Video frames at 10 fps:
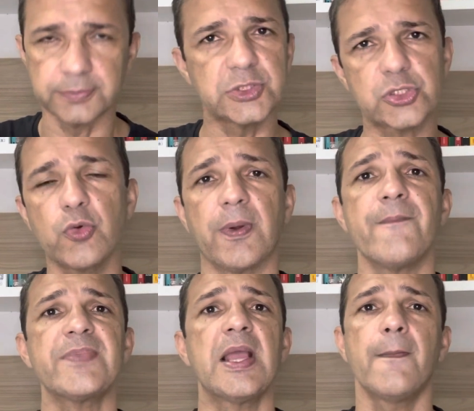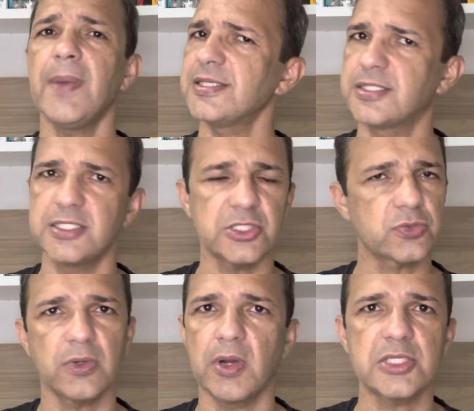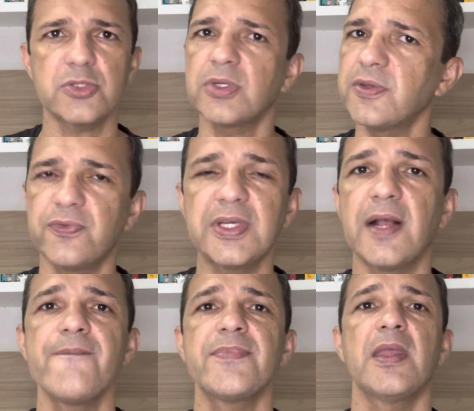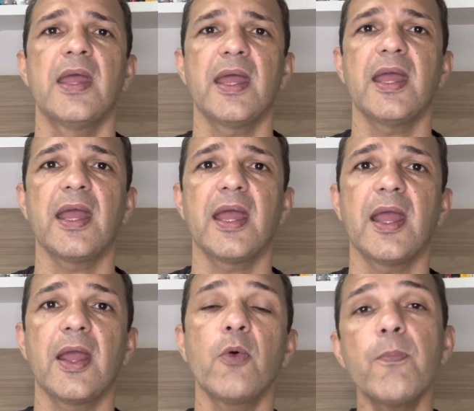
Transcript: desculpa. Mas isso eu acho que fica é, é, é, um